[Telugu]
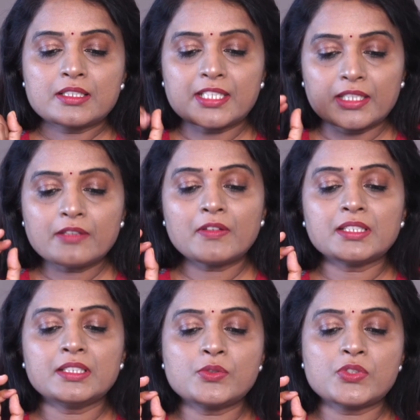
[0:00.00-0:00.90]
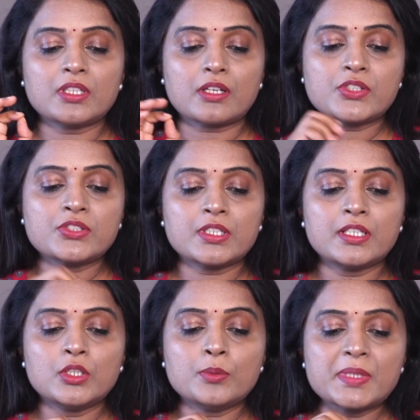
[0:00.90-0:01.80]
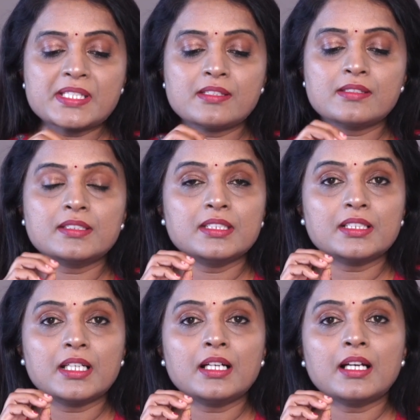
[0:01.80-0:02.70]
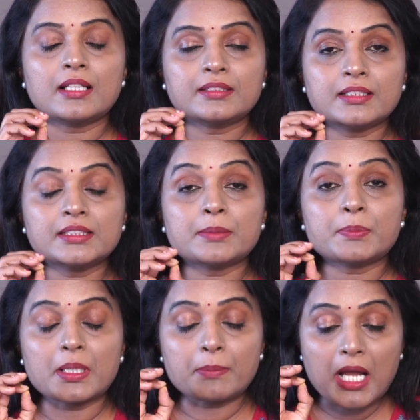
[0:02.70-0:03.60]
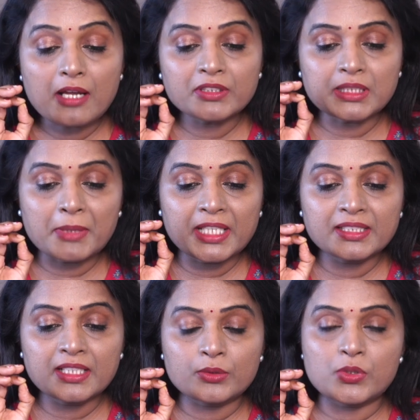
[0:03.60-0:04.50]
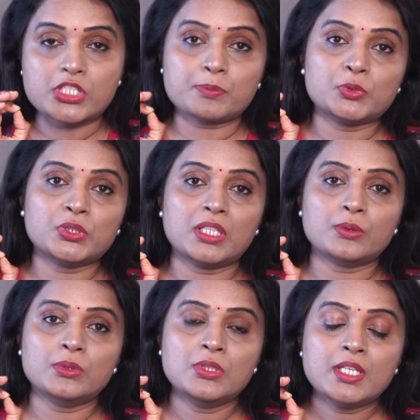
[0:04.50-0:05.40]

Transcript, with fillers: క్షయవ్యాధి నుంచి రక్షించడంలో బీసీజీ టీకా అత్యంత ప్రభావితమైంది అని కూడా చెప్తున్నారు